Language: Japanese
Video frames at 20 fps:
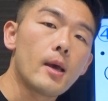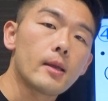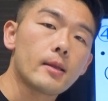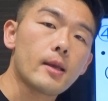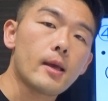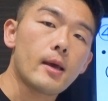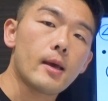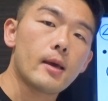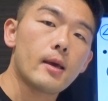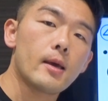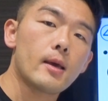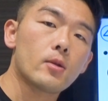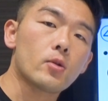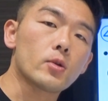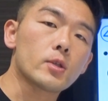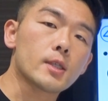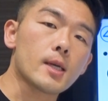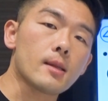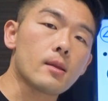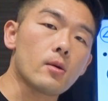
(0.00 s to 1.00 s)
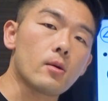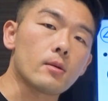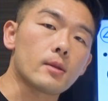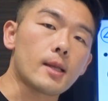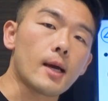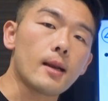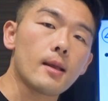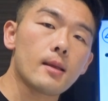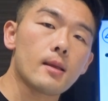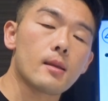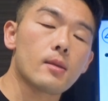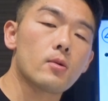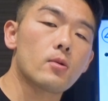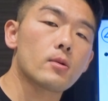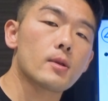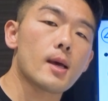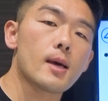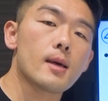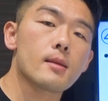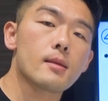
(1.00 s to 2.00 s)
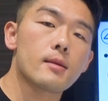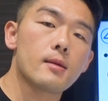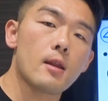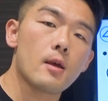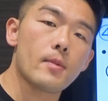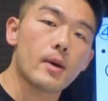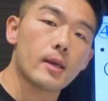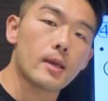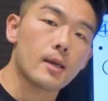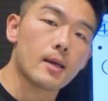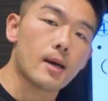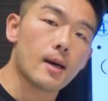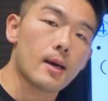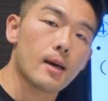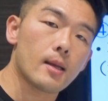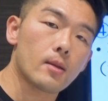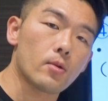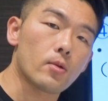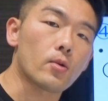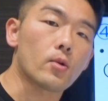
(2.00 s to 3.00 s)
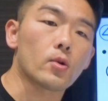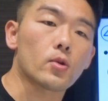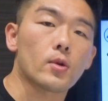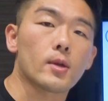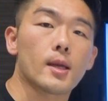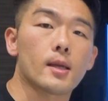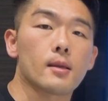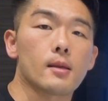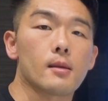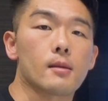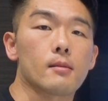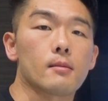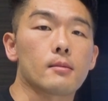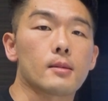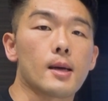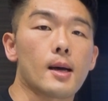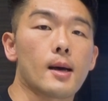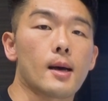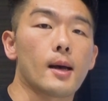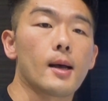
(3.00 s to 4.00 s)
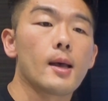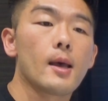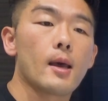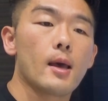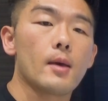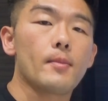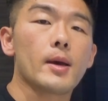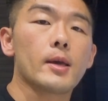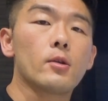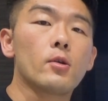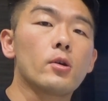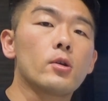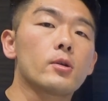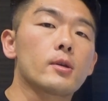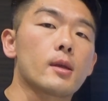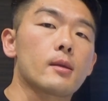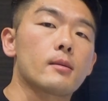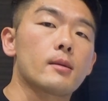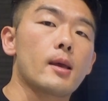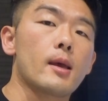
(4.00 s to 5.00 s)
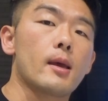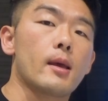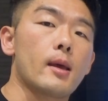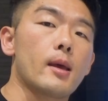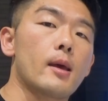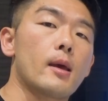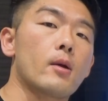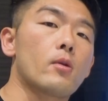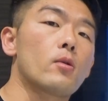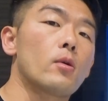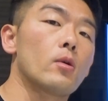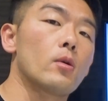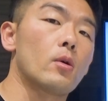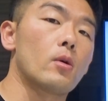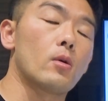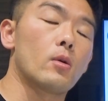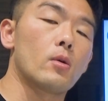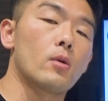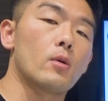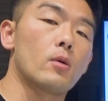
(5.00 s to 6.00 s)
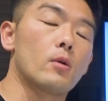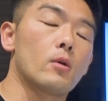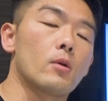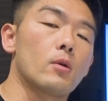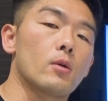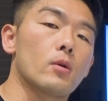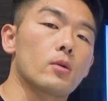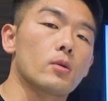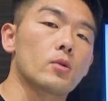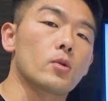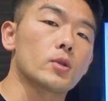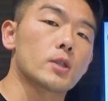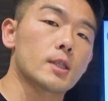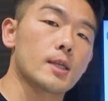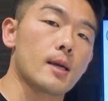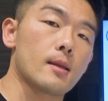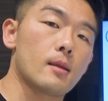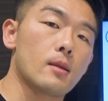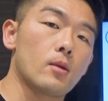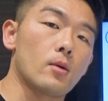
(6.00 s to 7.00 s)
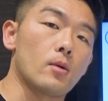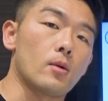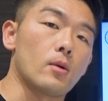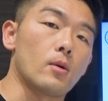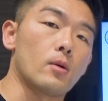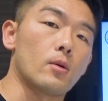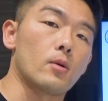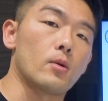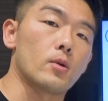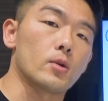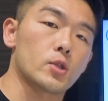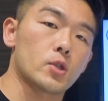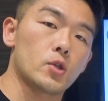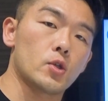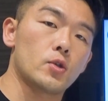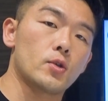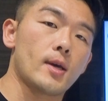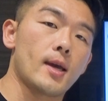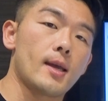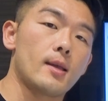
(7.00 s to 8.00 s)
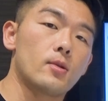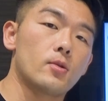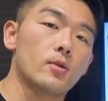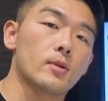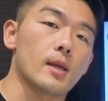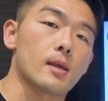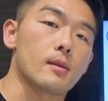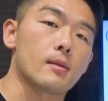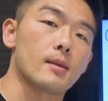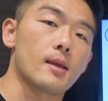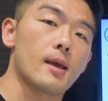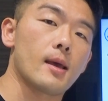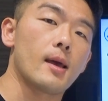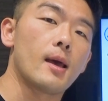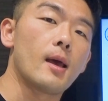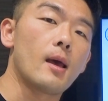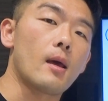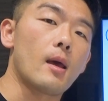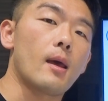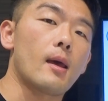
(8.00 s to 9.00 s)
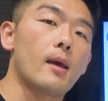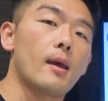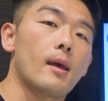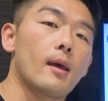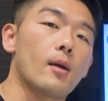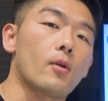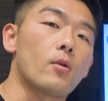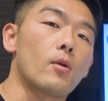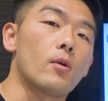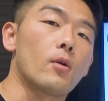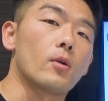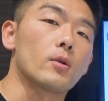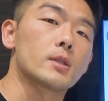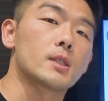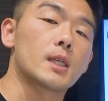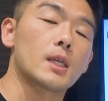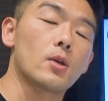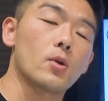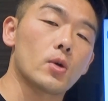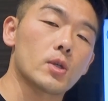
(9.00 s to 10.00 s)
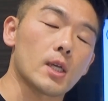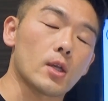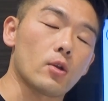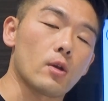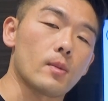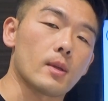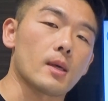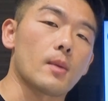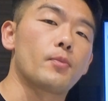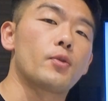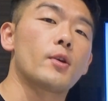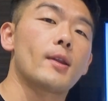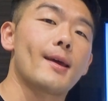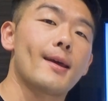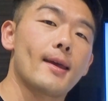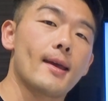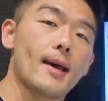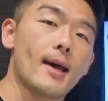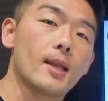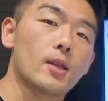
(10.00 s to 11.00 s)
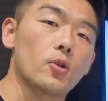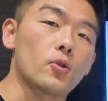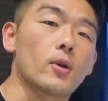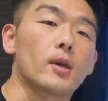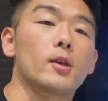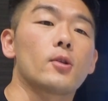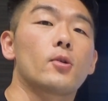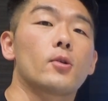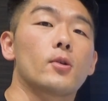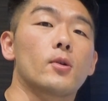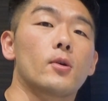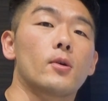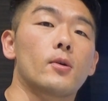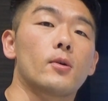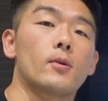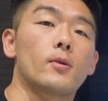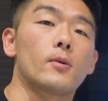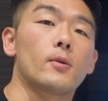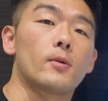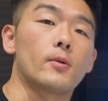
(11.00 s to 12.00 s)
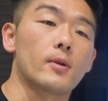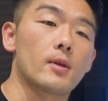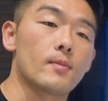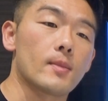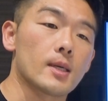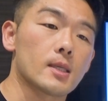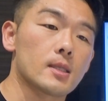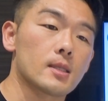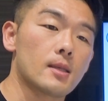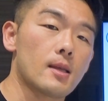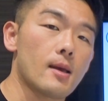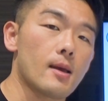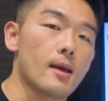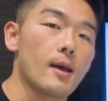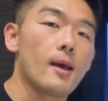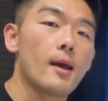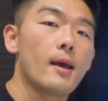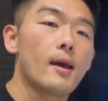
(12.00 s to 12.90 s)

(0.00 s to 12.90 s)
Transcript: で、えー、土地活用、誰に相談すればいいかということなんですが、えー、まあ、いろいろですね、えー、こう、土地活用周辺のですね、えこう、事業者といいますか、プレイヤーというのはいろいろりまして、